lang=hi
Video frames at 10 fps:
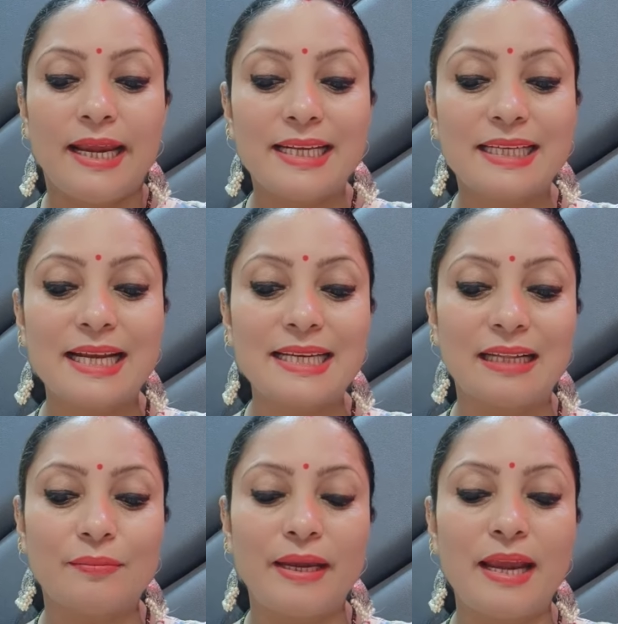इसके
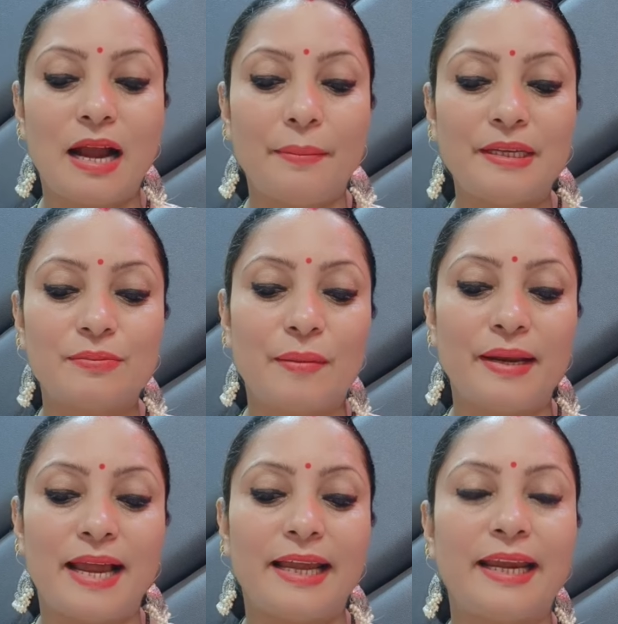साथ में ही हम इसमें
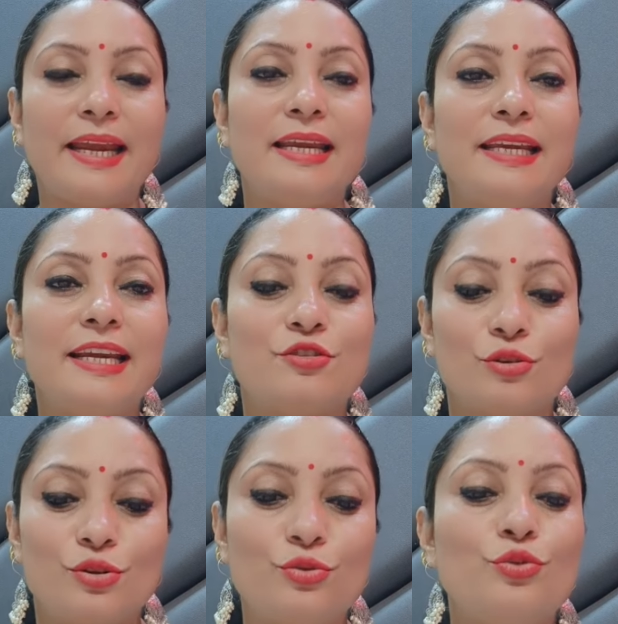मिलाएंगे ये जो
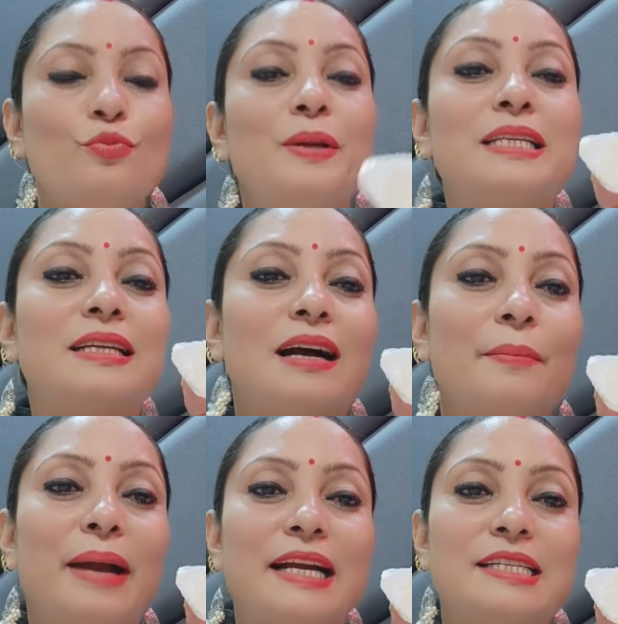टू रुपीज का
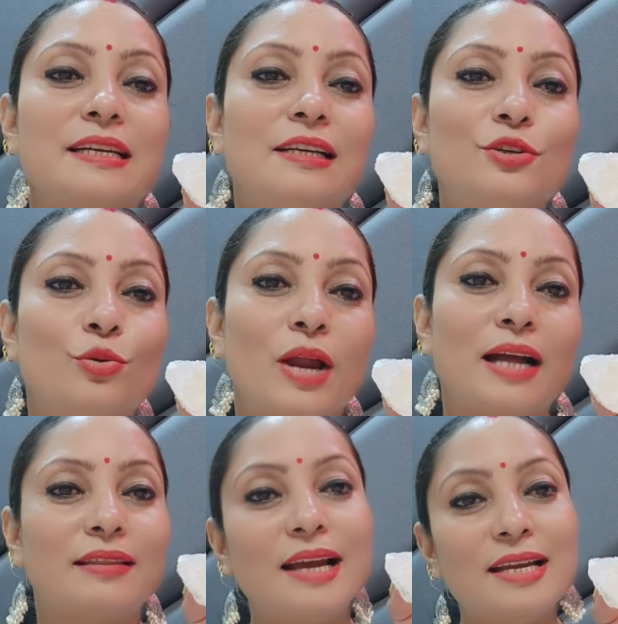मैजिकल टुकड़ा
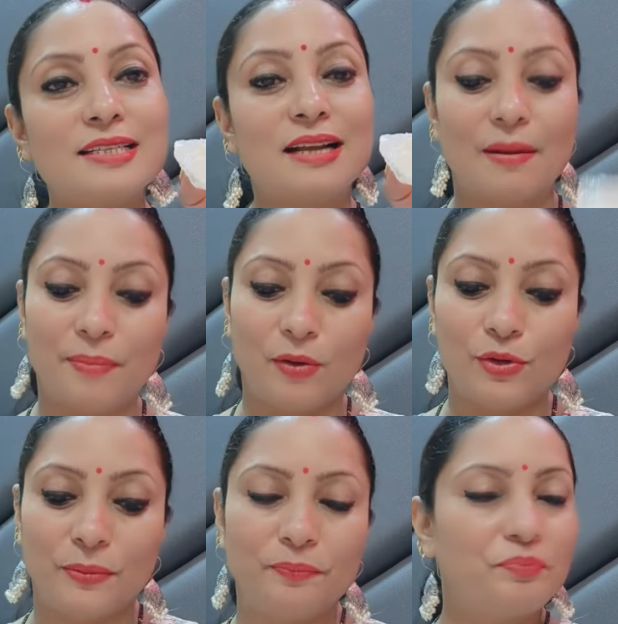आता है इसका
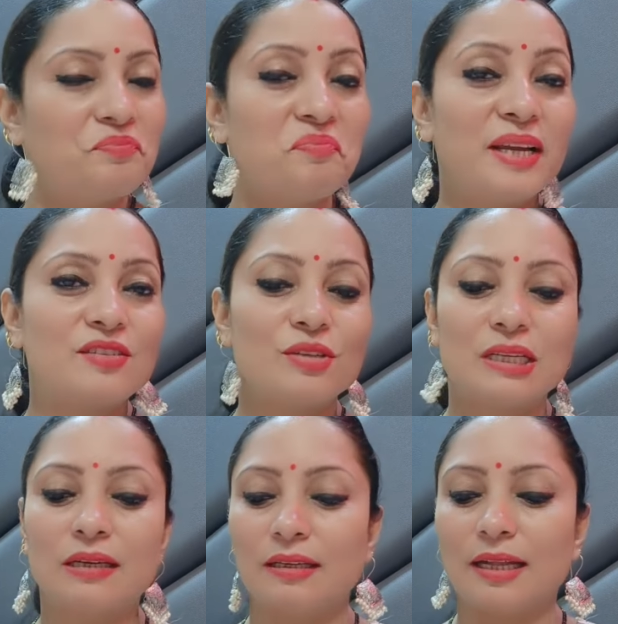पाउडर बेस्ट
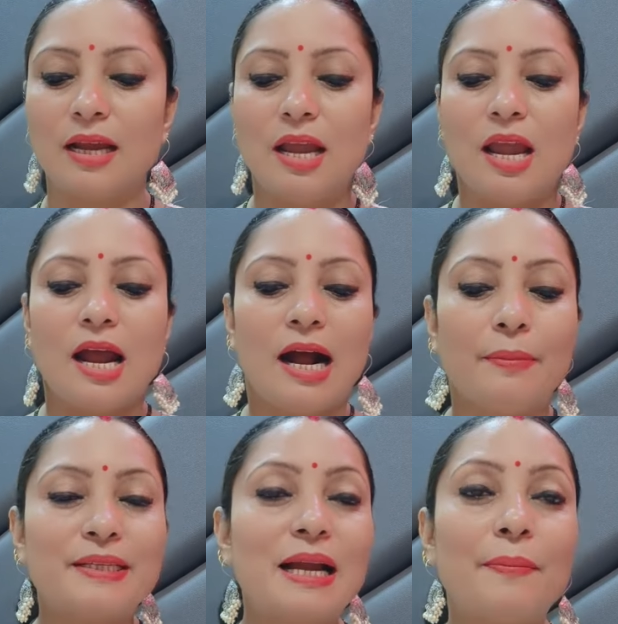रिजल्ट देता है
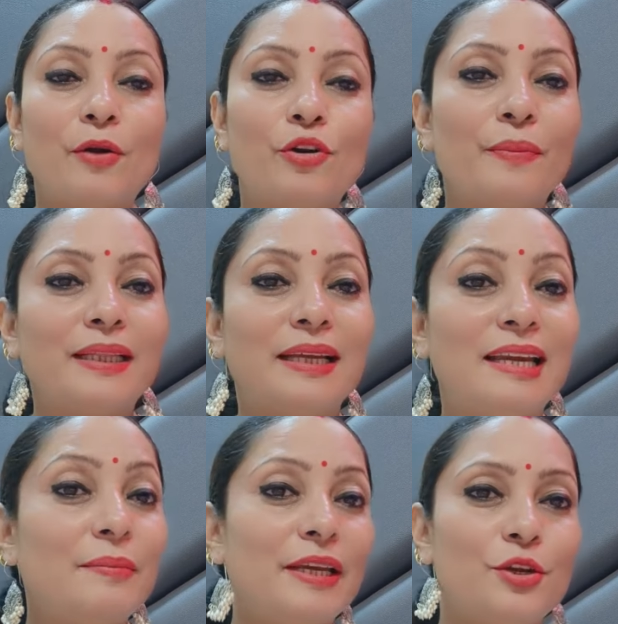अब इसका पाउडर मैं
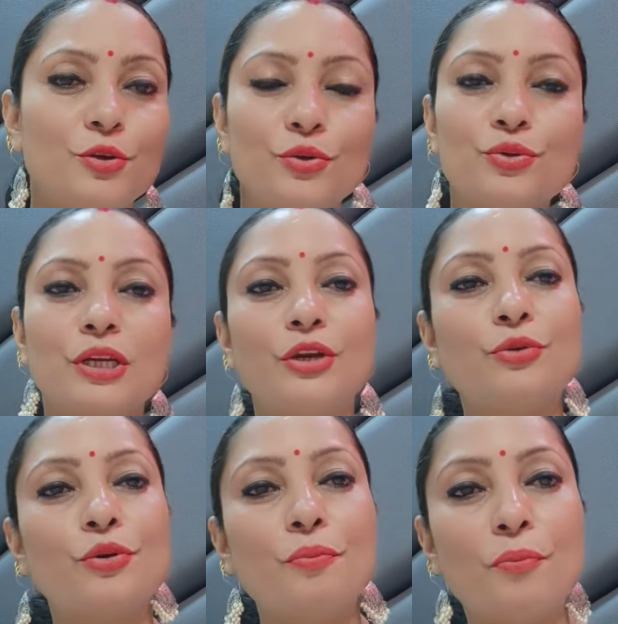दही में क्यों यूज करी
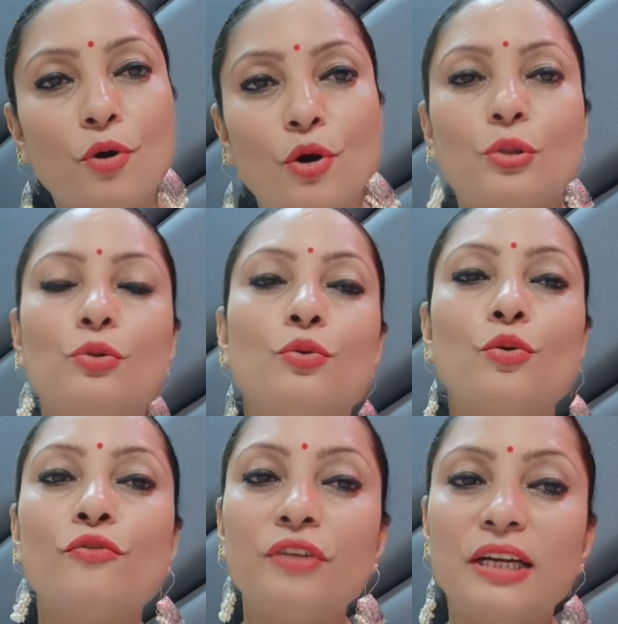हूँ क्योंकि बहुत लोगों
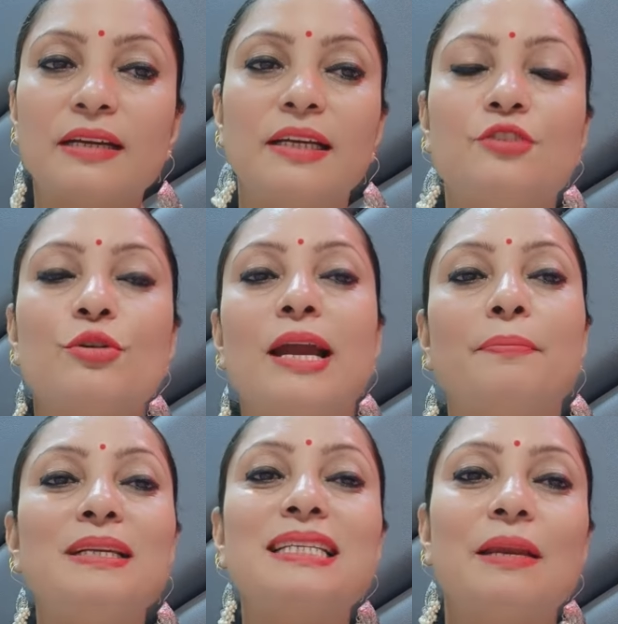को फिटकरी जो है
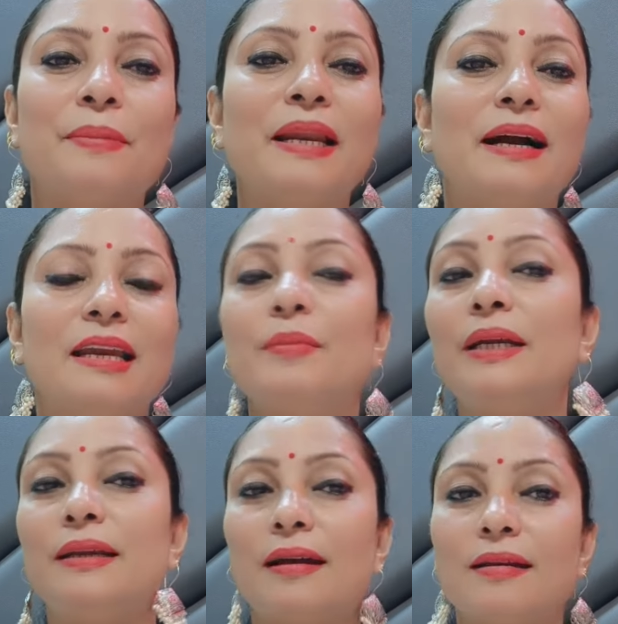अपनी स्किन पे लगाने
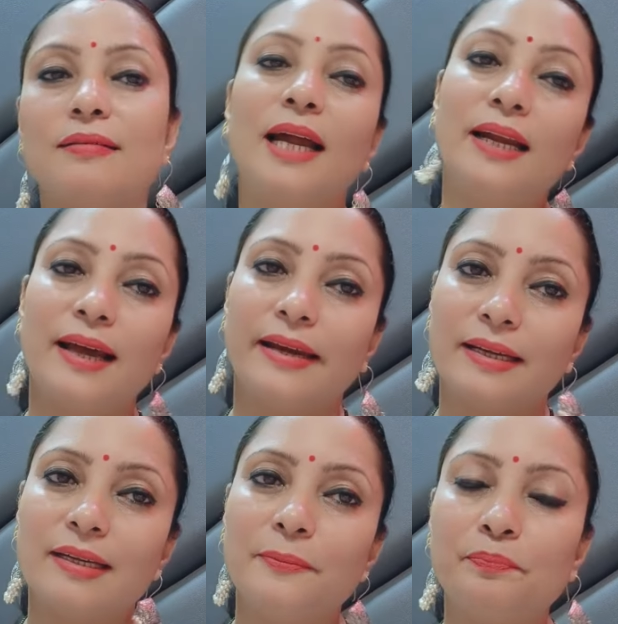में डर लगता है
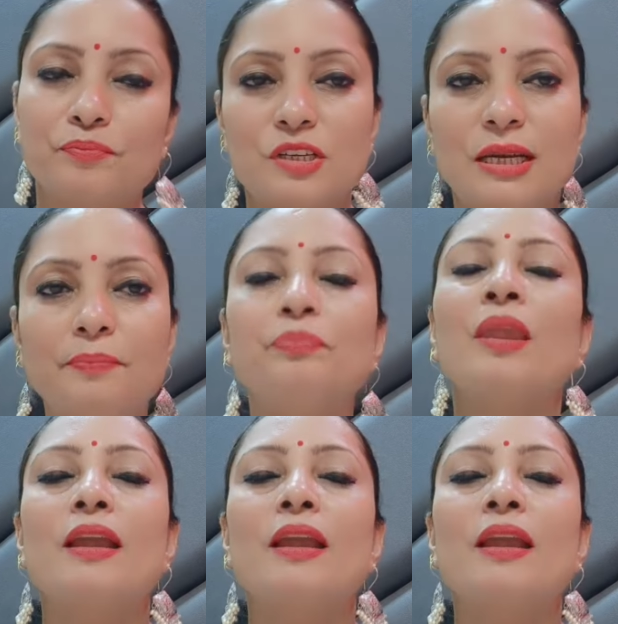डायरेक्टली ठीक है